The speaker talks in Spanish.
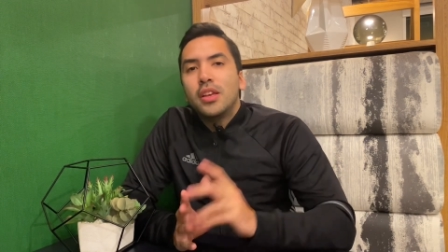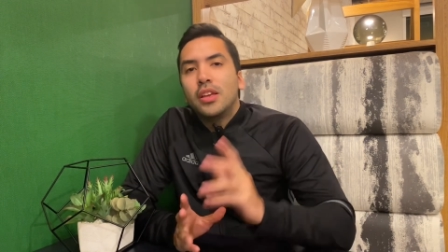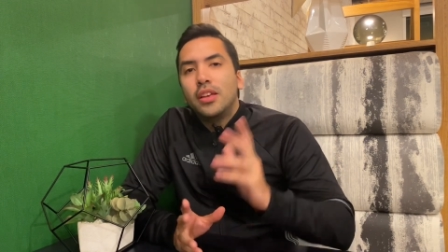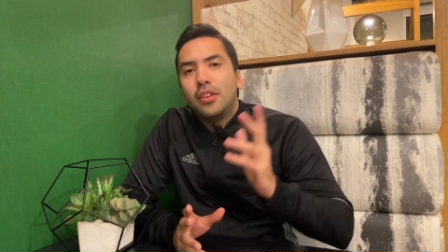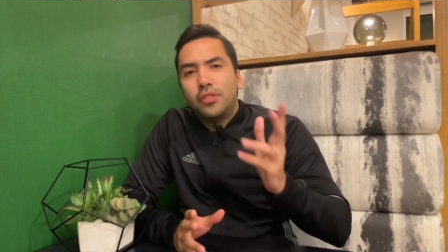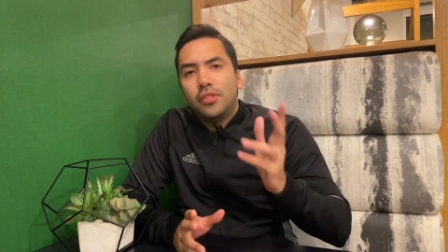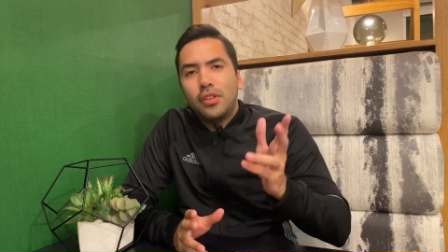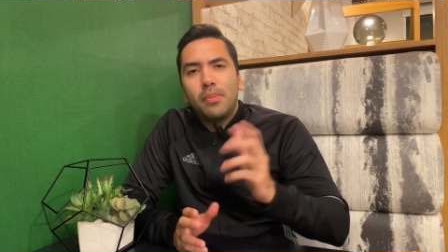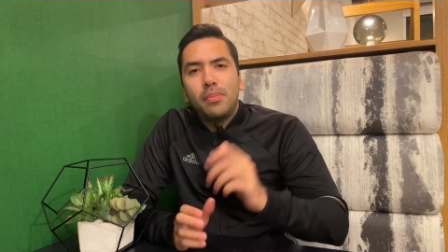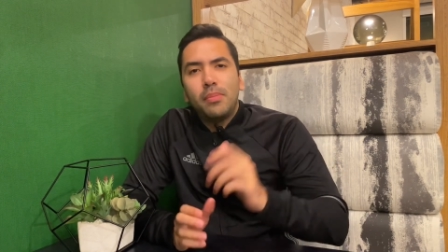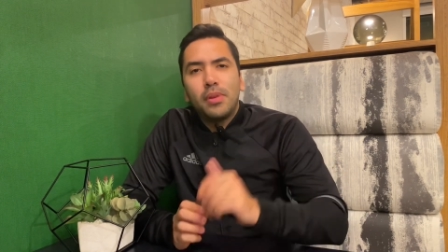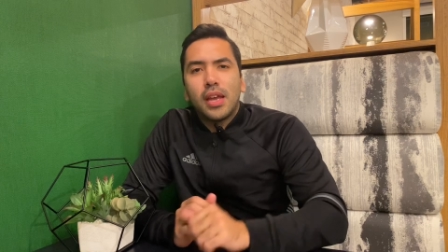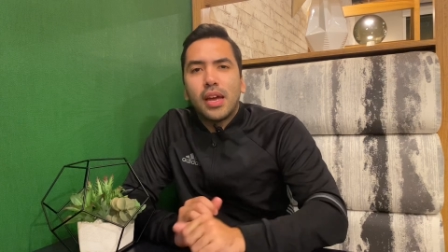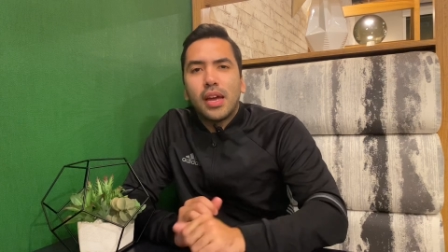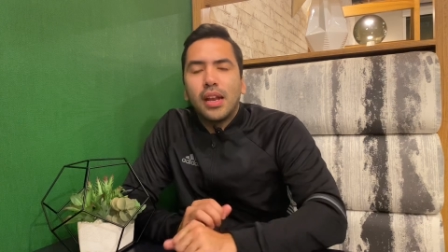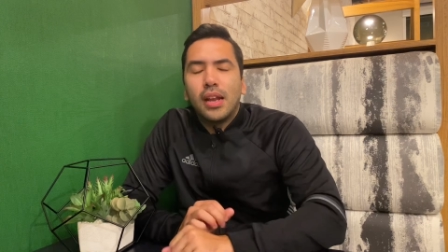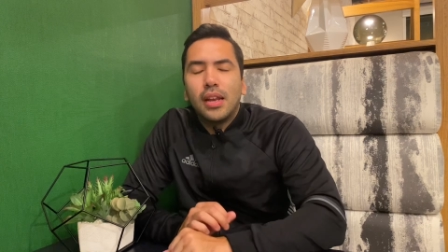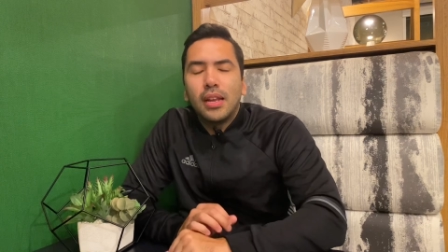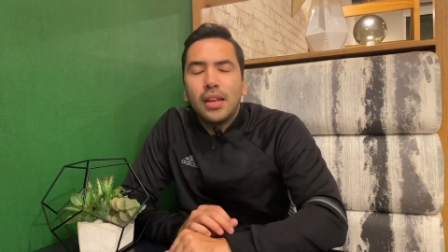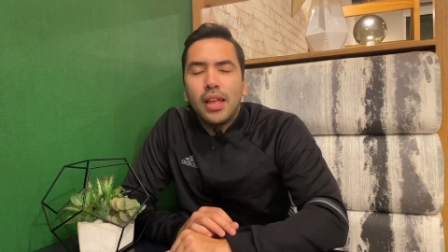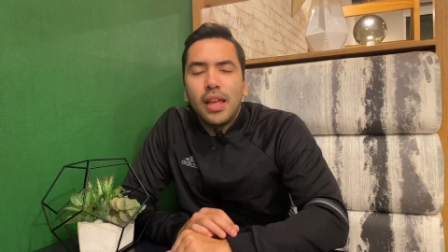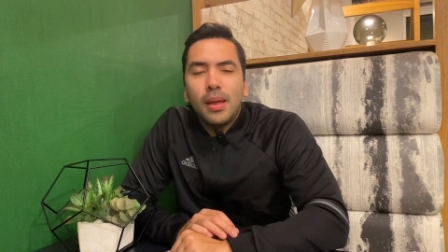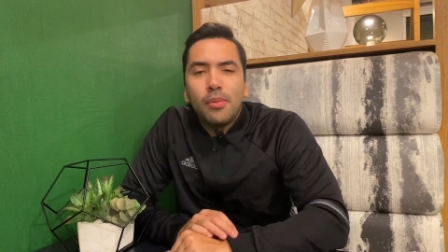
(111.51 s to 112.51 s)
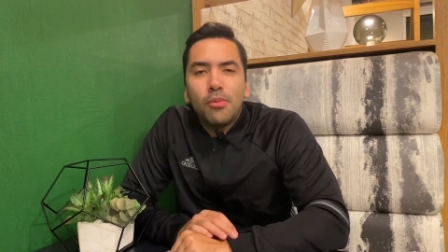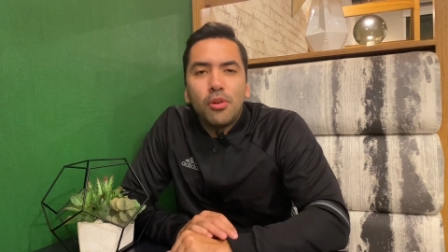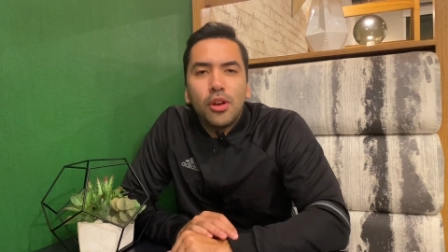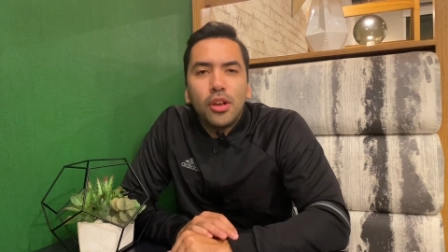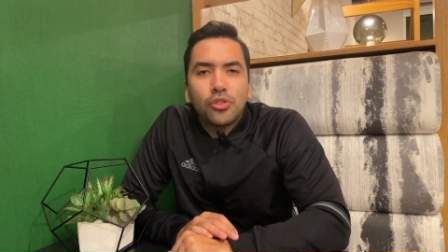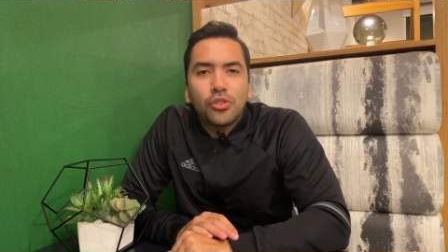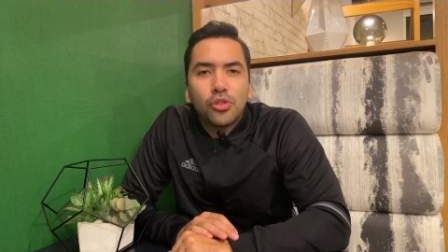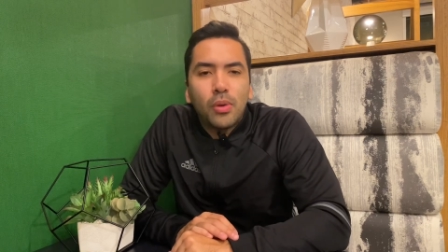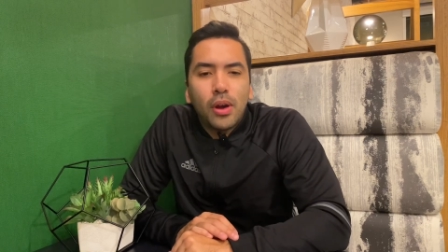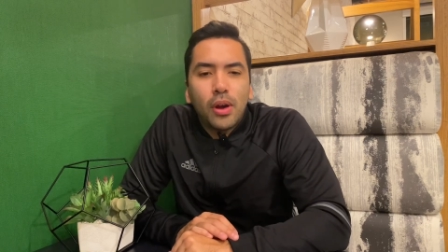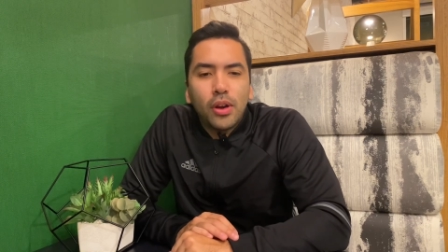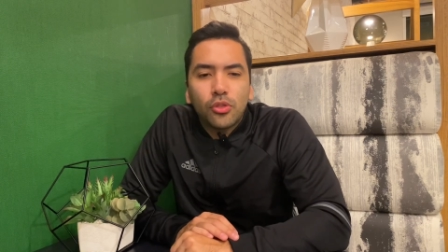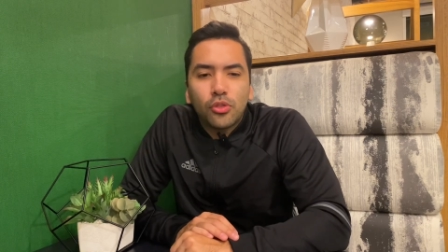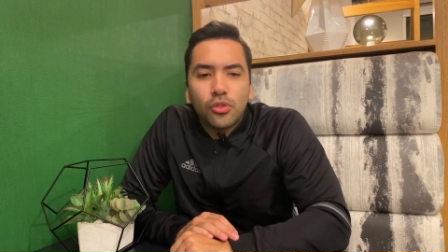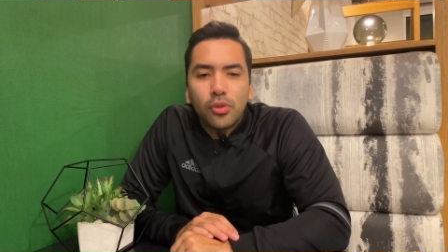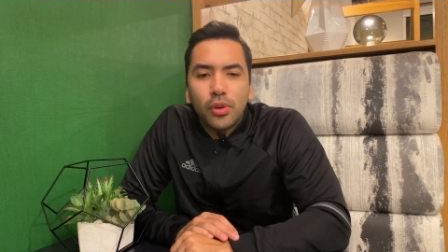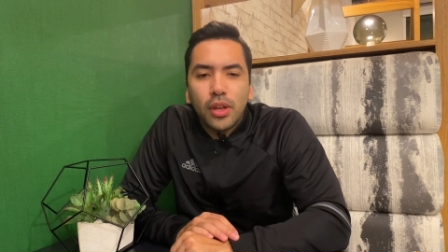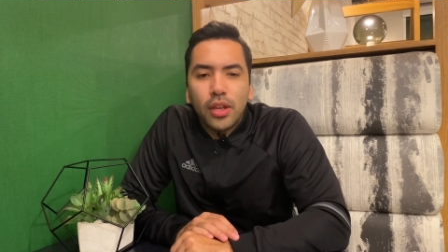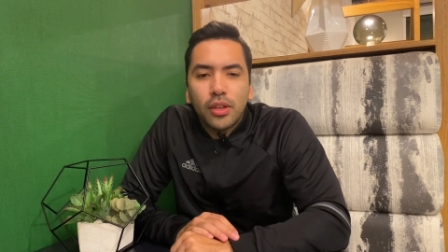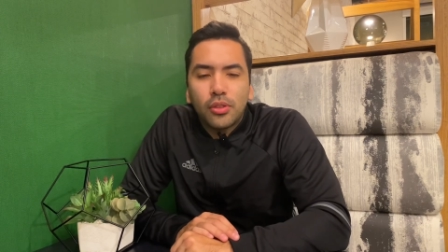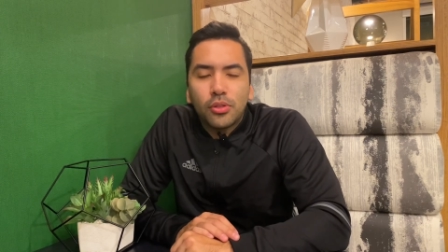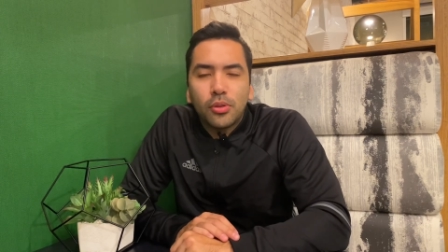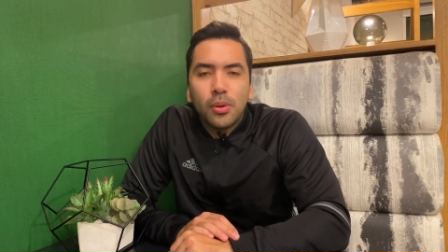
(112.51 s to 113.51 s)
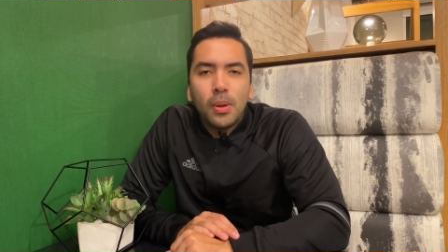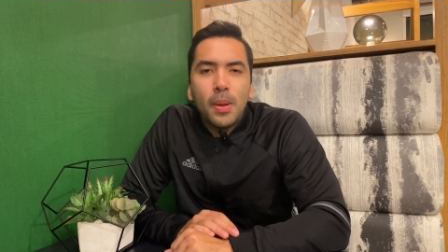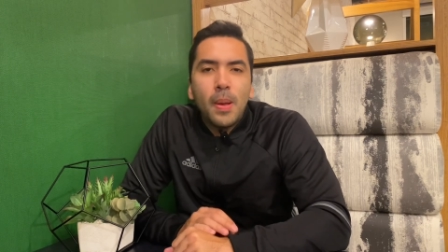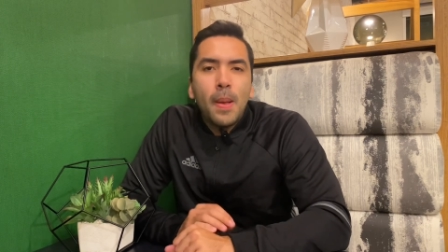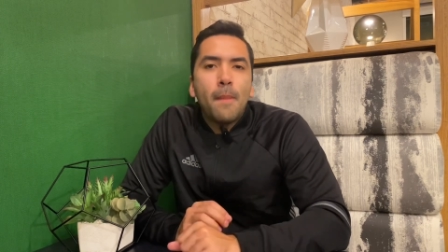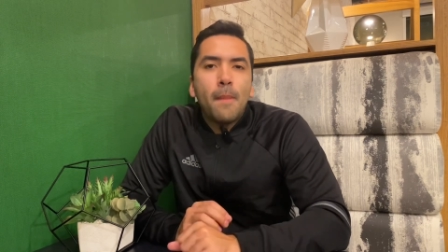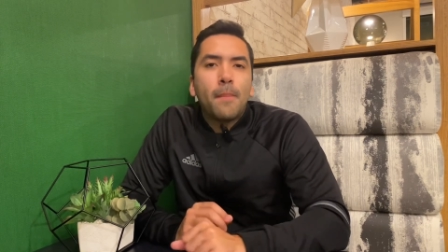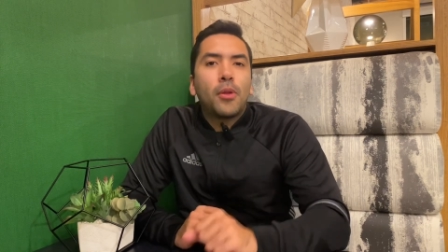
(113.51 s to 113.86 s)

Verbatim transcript: Y sí, en mi canal hemos hecho varios sobre esto,